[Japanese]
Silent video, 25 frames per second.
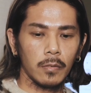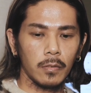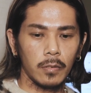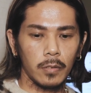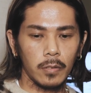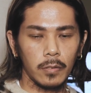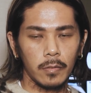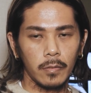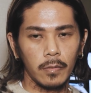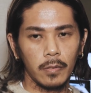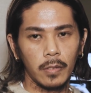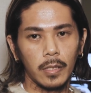
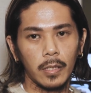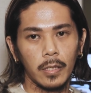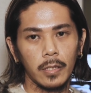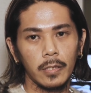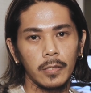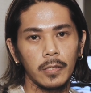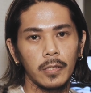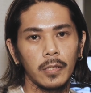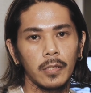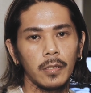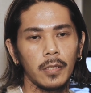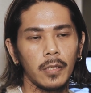でそんな感
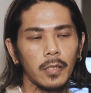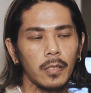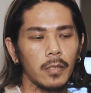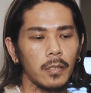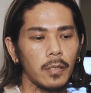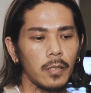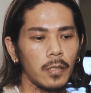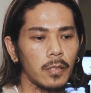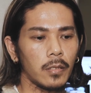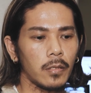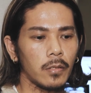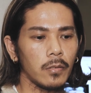じでね、
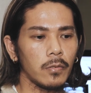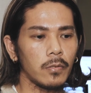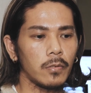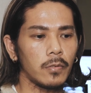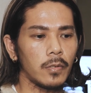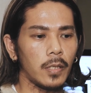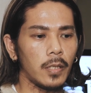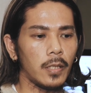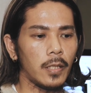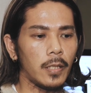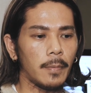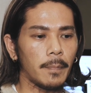えー、今日
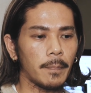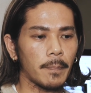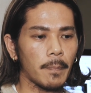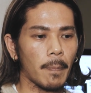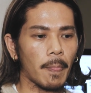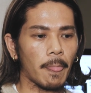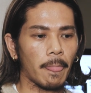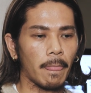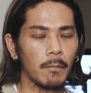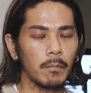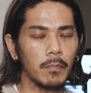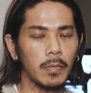は
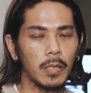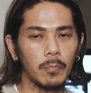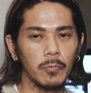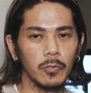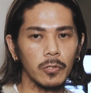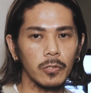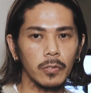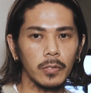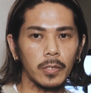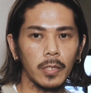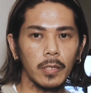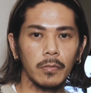まあも
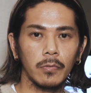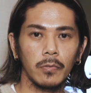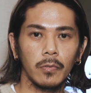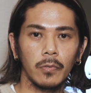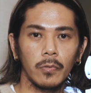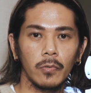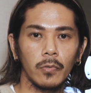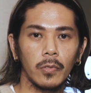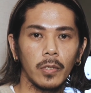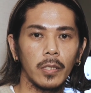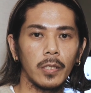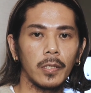ちろんタトゥーの
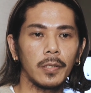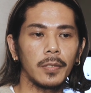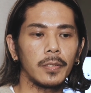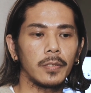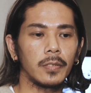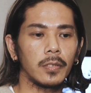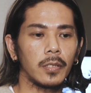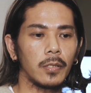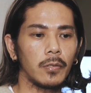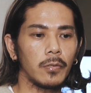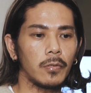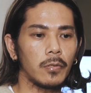動画なんで
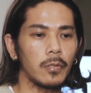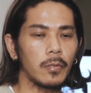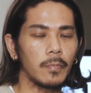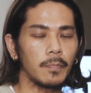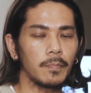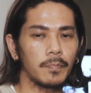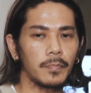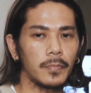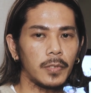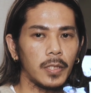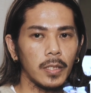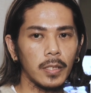すけど
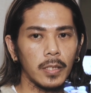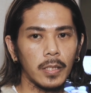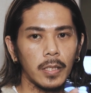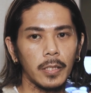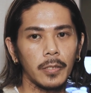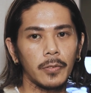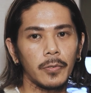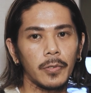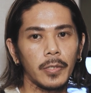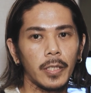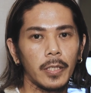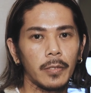前
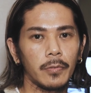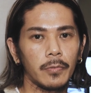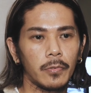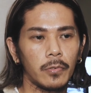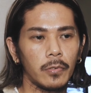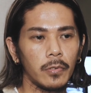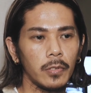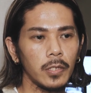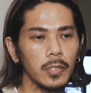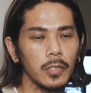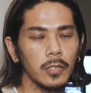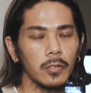回俺あの
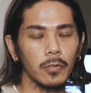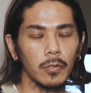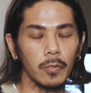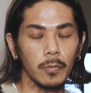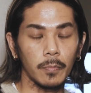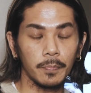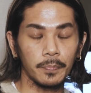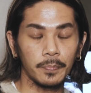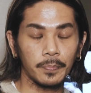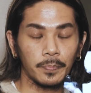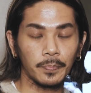堀市の